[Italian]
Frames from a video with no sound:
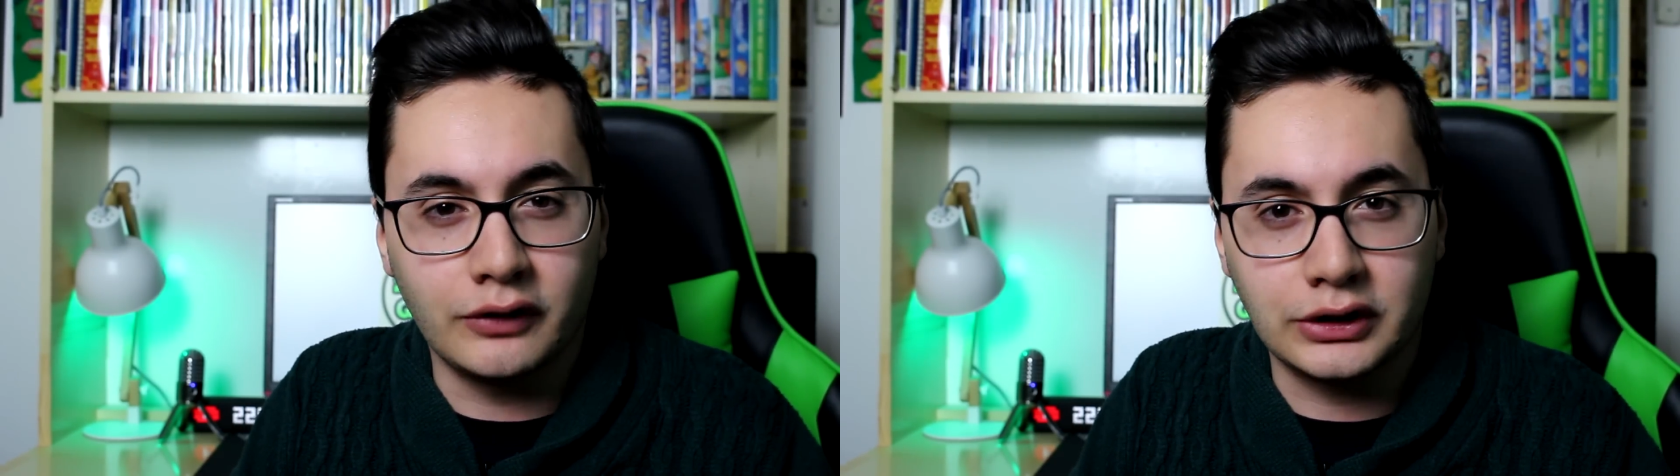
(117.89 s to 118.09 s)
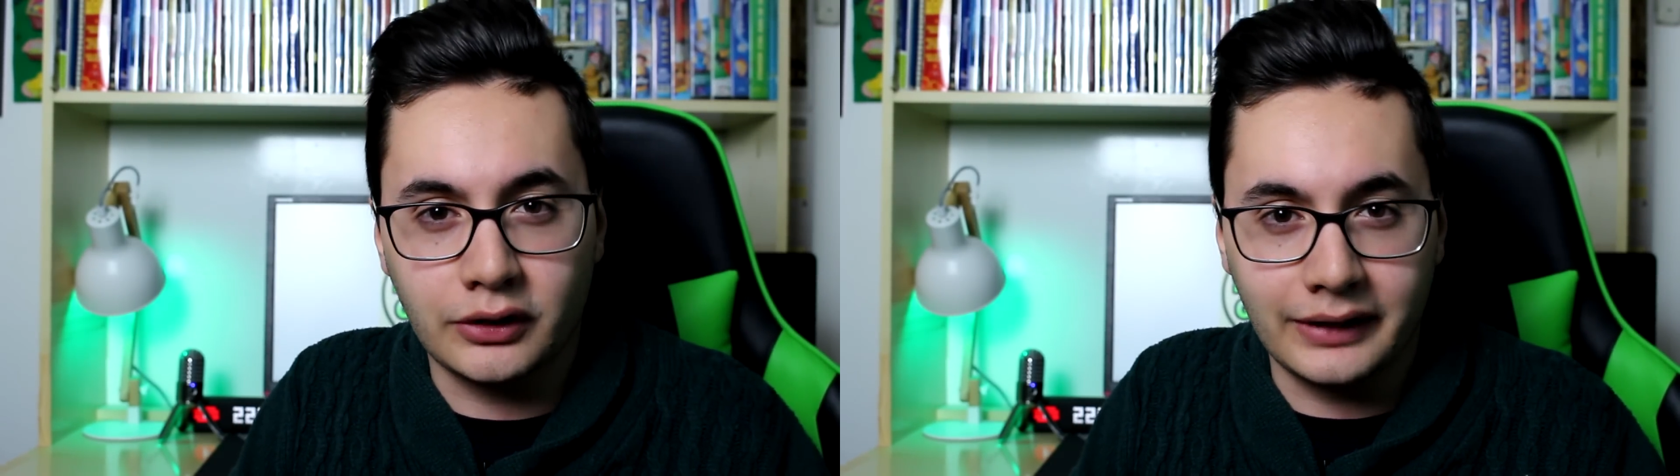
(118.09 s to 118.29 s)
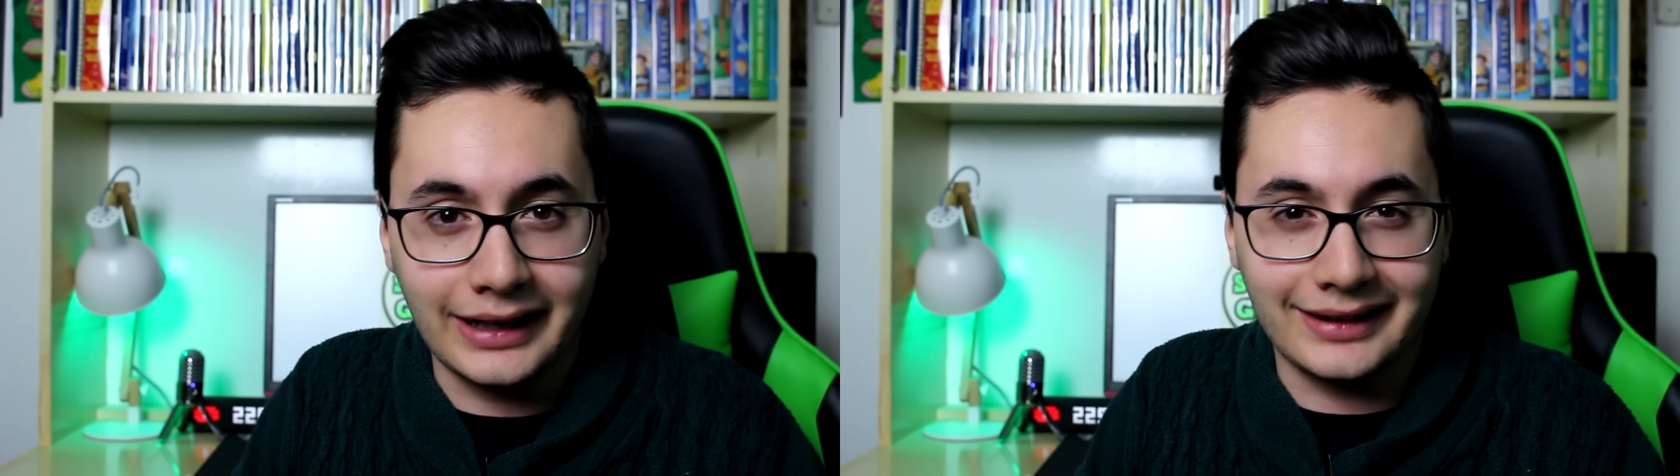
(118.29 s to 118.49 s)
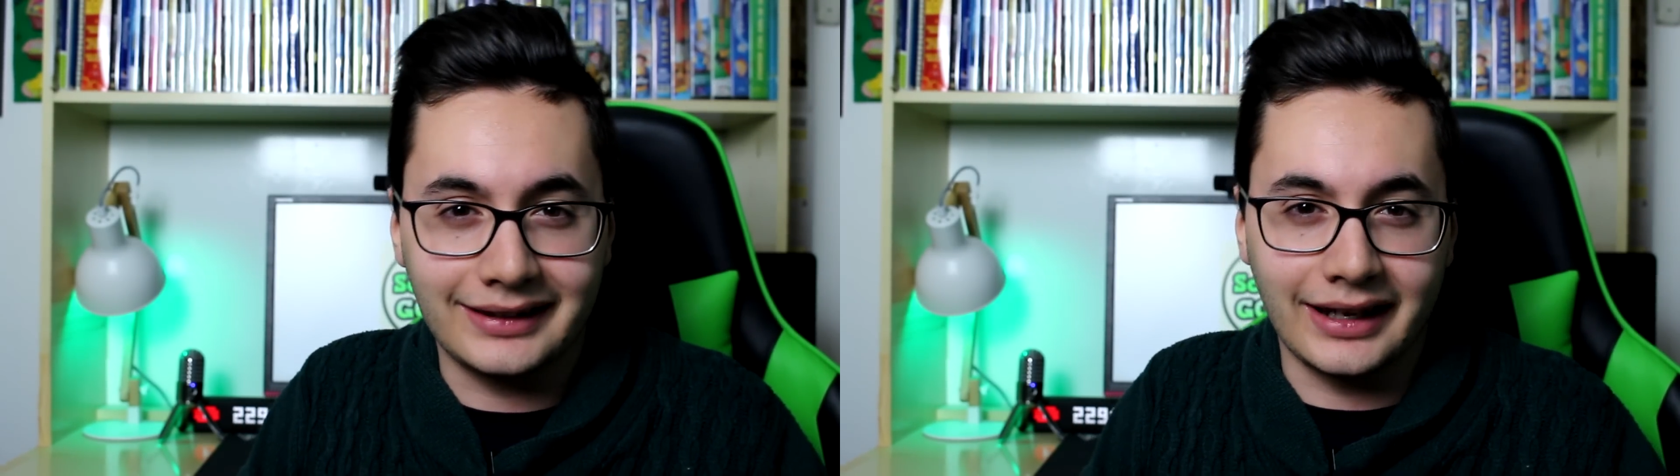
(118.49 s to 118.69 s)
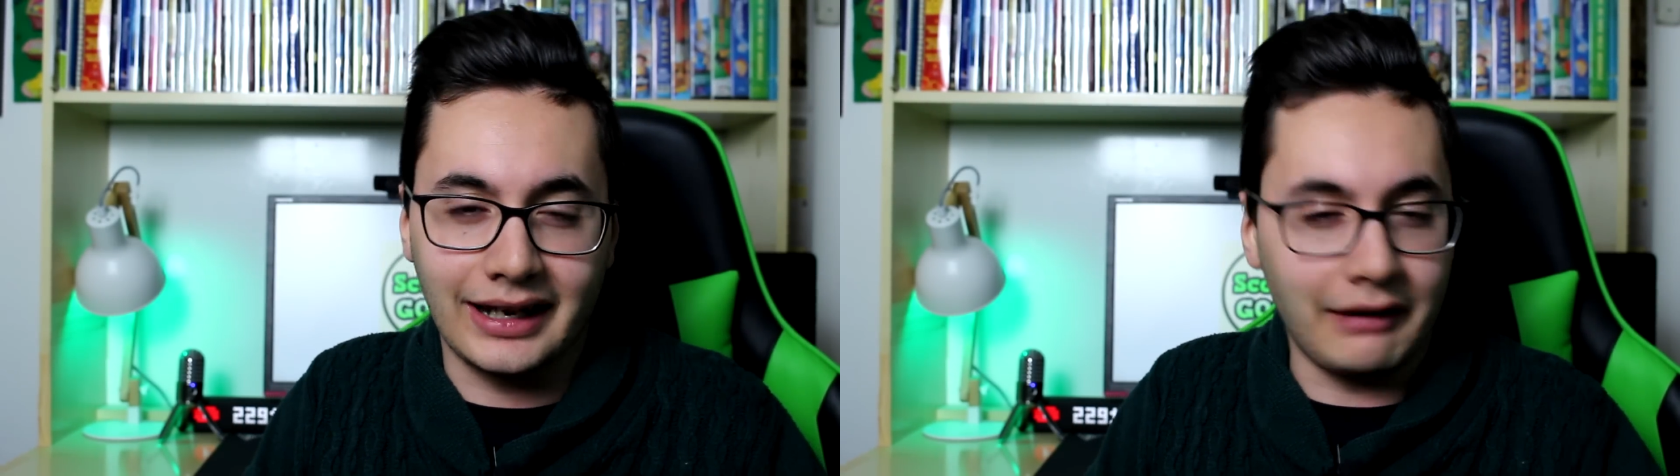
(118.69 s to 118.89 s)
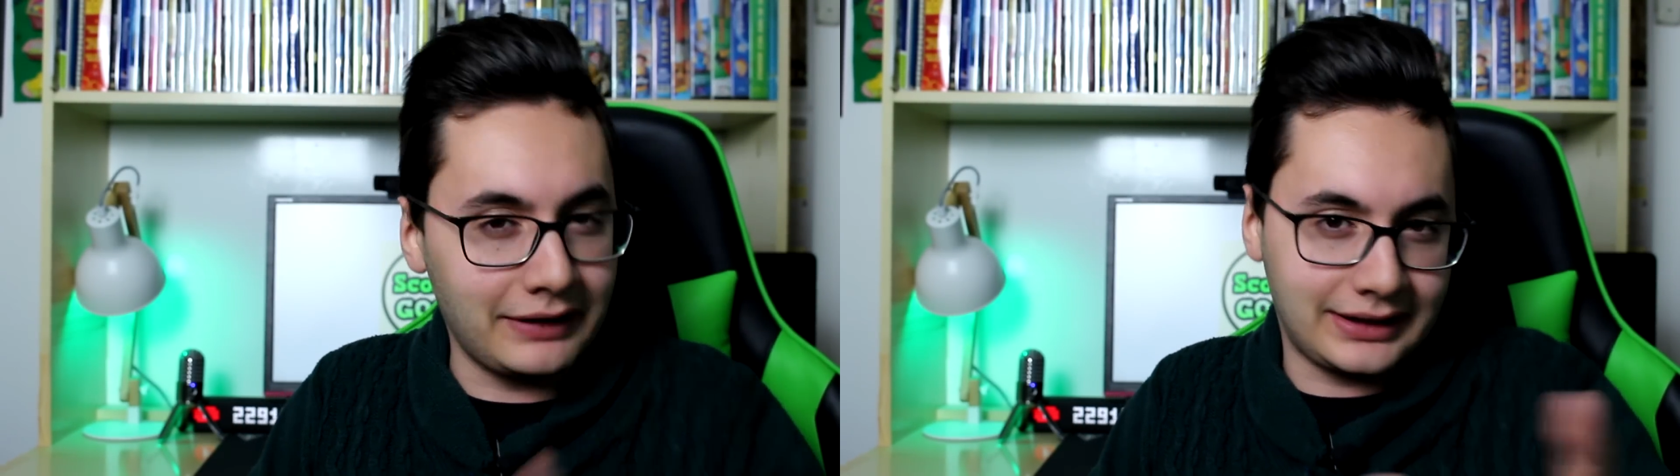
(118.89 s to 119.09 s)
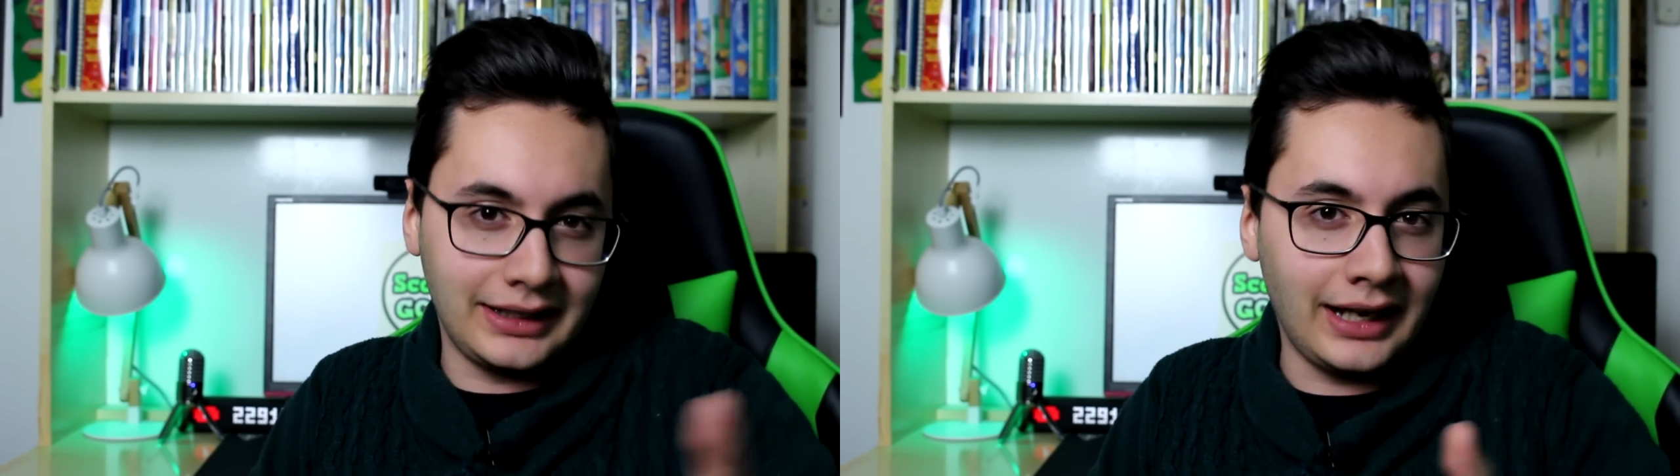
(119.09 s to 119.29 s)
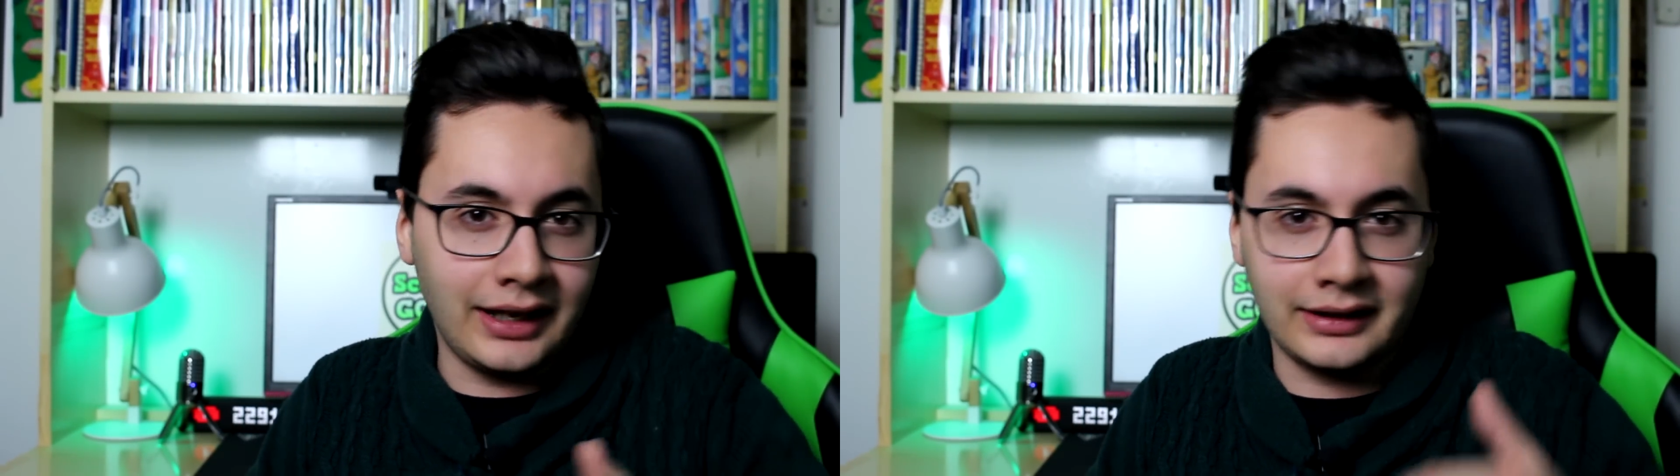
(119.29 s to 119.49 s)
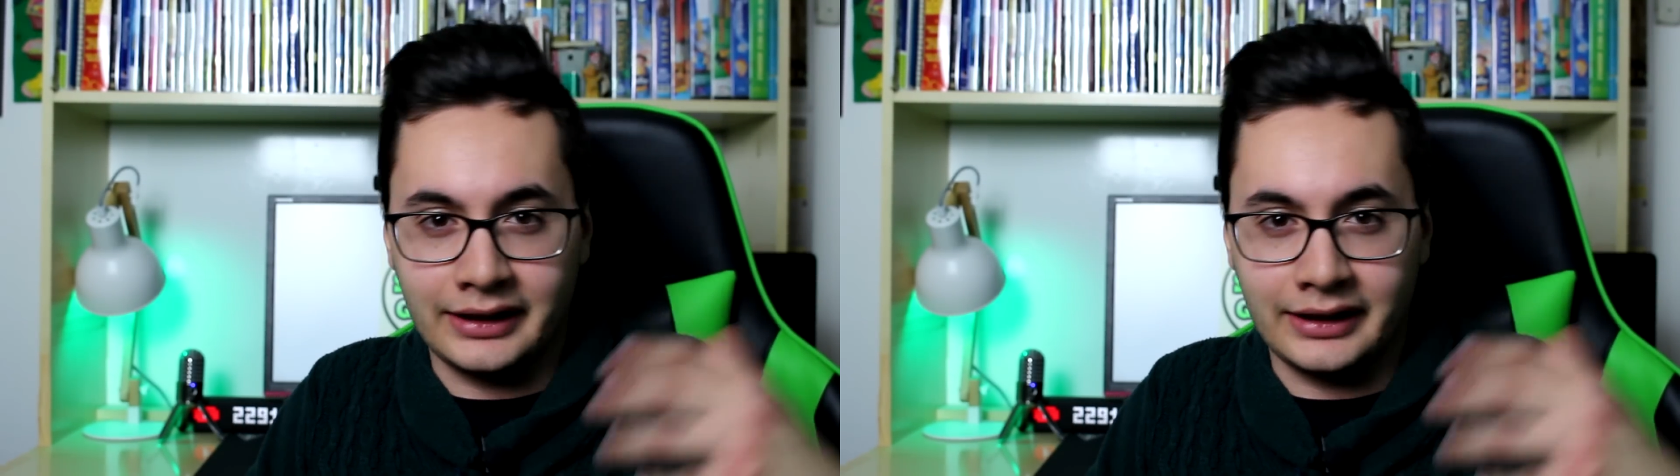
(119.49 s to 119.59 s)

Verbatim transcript: dove troverete la vetrina